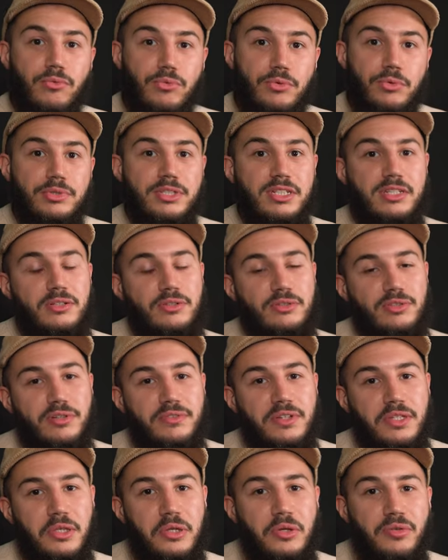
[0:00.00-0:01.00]
vous conseiller le
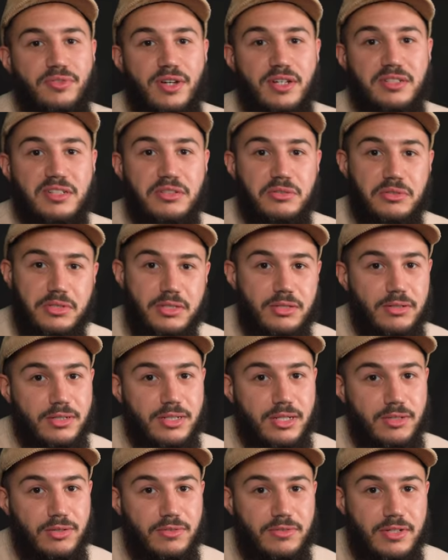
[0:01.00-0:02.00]
129 à Saint-Denis dans le
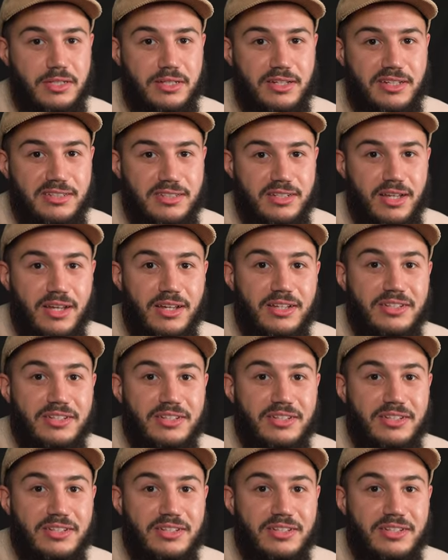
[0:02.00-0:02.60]
93.